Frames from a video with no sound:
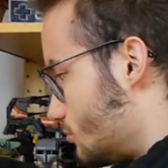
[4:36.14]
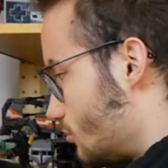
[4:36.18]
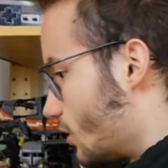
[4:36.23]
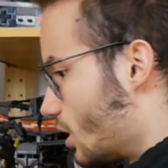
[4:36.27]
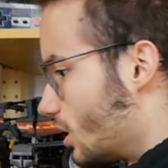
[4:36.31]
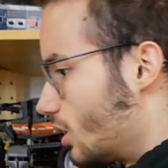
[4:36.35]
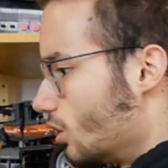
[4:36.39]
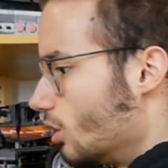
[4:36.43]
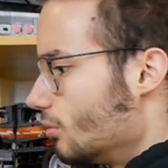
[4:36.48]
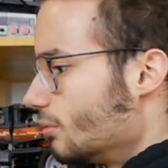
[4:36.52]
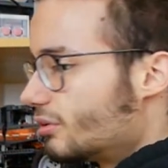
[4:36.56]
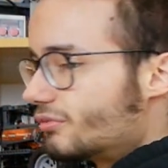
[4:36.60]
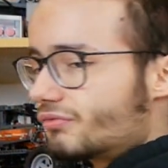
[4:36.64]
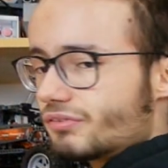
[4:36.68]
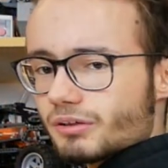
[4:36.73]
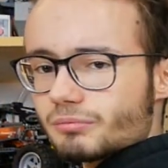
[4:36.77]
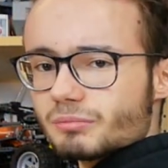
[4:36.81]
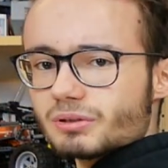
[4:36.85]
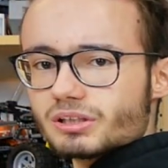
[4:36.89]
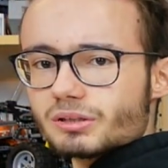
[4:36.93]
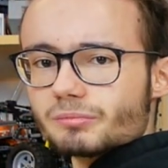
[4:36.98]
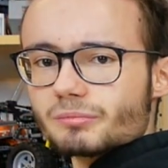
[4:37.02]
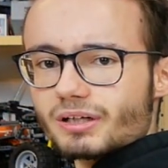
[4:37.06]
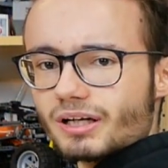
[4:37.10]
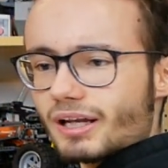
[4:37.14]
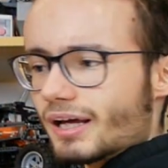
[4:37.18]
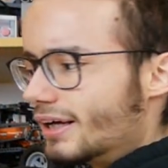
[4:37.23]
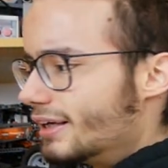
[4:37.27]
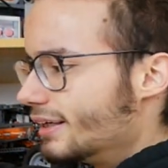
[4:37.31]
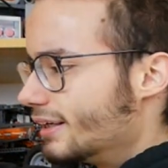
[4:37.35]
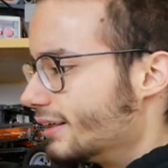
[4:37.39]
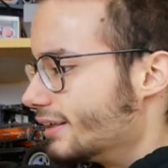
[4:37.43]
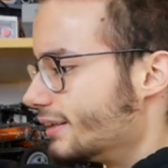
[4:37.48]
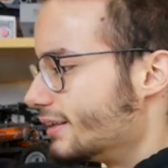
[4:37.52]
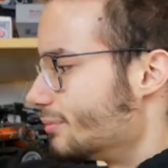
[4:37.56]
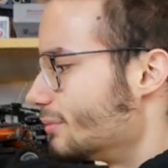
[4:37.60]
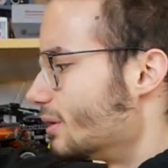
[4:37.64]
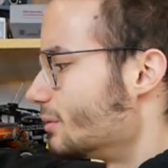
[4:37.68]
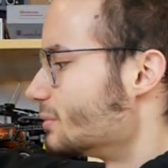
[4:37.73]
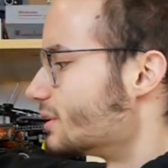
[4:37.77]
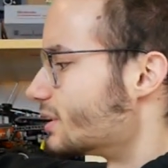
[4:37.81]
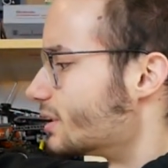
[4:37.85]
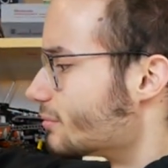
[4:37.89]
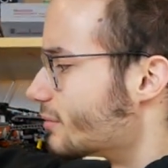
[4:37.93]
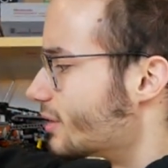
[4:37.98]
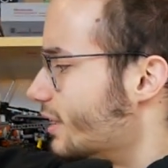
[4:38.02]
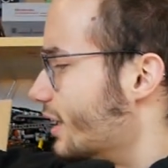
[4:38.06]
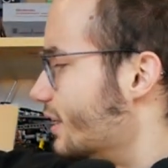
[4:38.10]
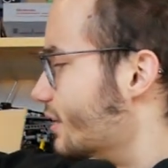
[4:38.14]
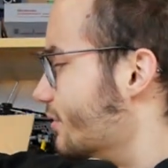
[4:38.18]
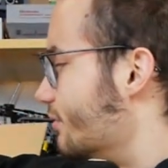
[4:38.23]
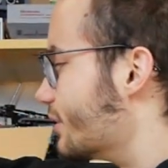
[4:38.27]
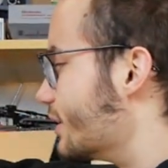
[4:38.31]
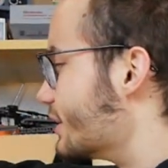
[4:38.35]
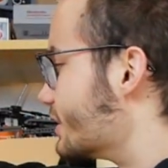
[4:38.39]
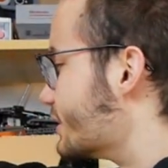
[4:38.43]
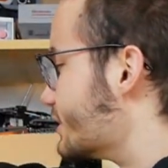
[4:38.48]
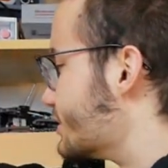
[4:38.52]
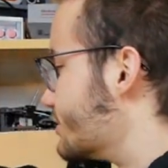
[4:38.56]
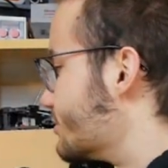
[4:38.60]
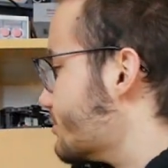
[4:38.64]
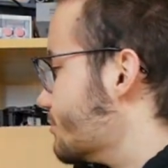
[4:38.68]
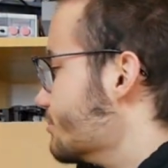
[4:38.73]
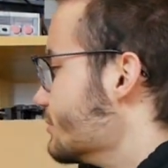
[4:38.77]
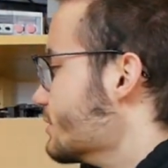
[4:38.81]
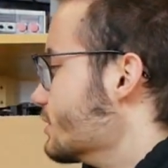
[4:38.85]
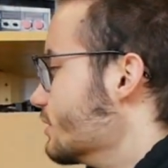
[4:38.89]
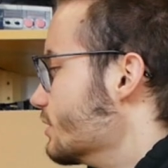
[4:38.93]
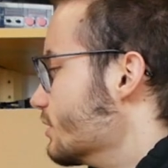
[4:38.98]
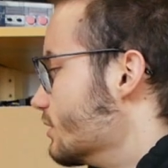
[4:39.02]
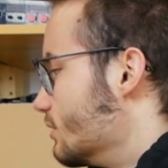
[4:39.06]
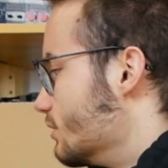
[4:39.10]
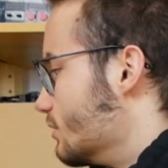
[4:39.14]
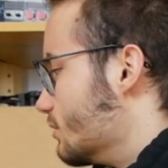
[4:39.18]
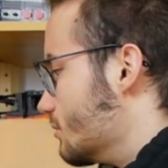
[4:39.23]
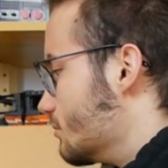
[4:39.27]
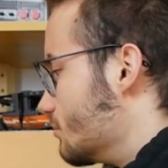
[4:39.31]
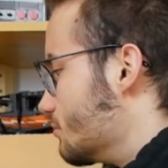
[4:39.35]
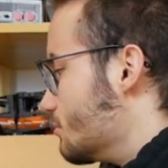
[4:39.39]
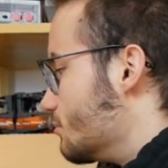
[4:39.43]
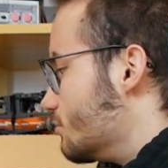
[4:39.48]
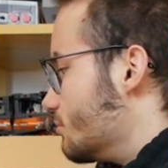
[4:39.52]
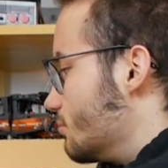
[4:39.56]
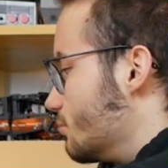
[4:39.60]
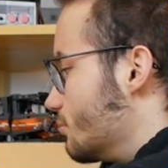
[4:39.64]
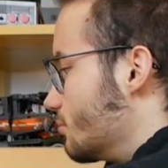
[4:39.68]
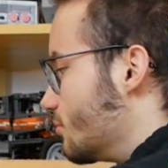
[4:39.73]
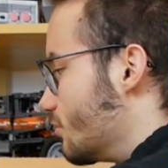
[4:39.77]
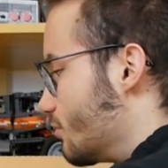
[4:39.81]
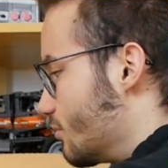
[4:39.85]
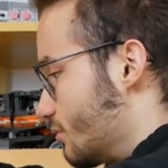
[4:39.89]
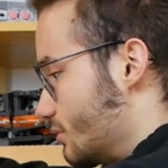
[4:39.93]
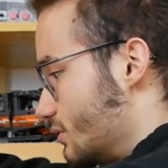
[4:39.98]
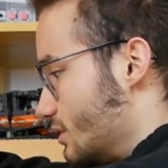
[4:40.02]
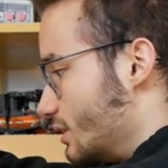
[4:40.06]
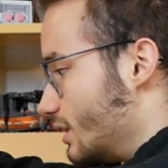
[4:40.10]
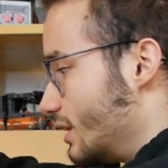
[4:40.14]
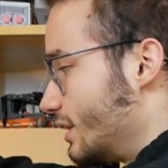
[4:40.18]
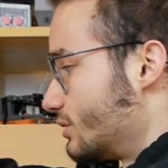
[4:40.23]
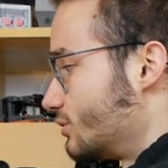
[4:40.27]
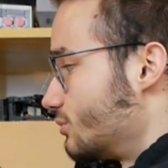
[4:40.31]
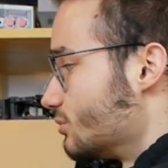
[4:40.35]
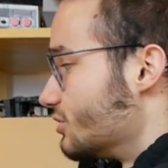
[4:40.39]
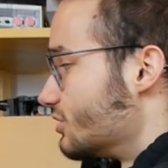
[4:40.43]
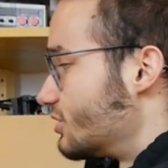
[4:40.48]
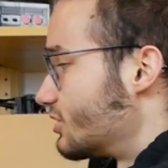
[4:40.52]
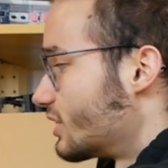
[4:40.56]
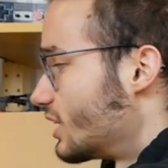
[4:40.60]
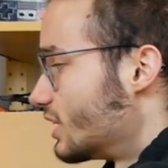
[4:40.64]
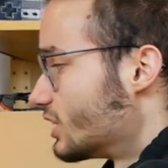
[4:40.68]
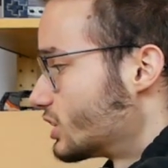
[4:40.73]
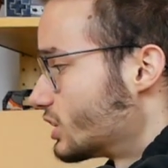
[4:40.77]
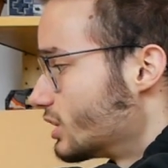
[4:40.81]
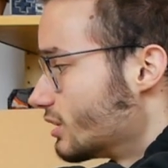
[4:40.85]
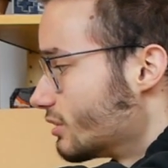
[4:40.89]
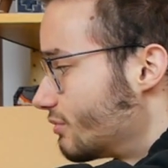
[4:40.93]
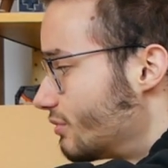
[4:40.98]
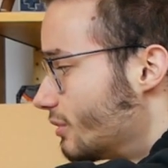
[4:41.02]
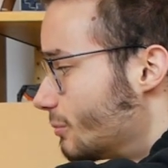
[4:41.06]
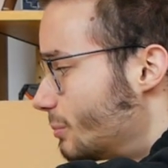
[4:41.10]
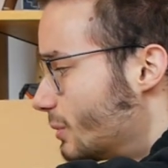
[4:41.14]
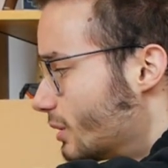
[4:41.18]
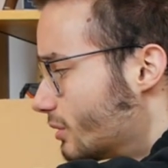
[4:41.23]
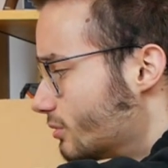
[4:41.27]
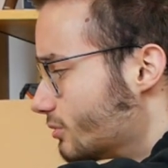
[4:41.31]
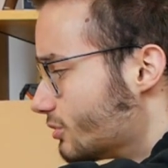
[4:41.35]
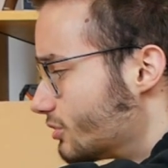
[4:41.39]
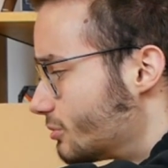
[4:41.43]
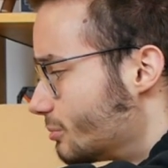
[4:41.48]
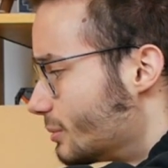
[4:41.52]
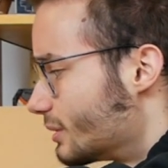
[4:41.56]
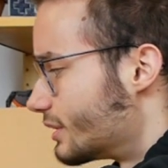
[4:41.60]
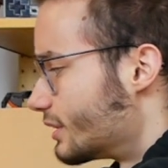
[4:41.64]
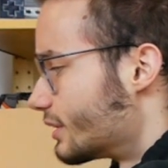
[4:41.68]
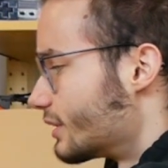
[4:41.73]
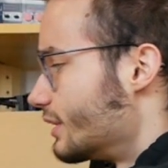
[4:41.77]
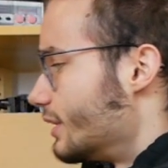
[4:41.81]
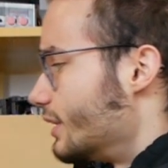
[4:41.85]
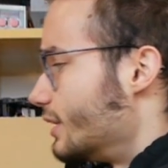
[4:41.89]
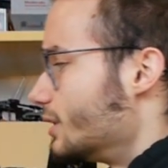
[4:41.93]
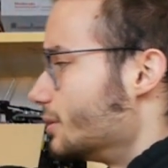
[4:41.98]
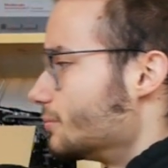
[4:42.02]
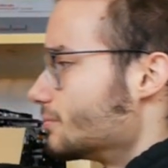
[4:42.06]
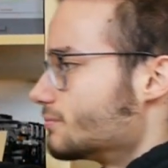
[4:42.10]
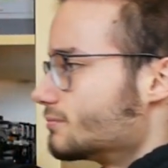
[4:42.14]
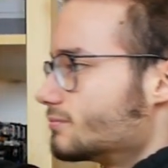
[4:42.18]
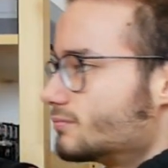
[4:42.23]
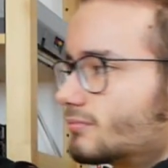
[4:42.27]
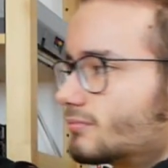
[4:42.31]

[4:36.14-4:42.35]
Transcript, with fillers: Ich glaube, ich fange mit dem Kleinen. Ich mache mit dem Kleinen weiter. So. Achtung, es raschelt, Verpackungsmaterial.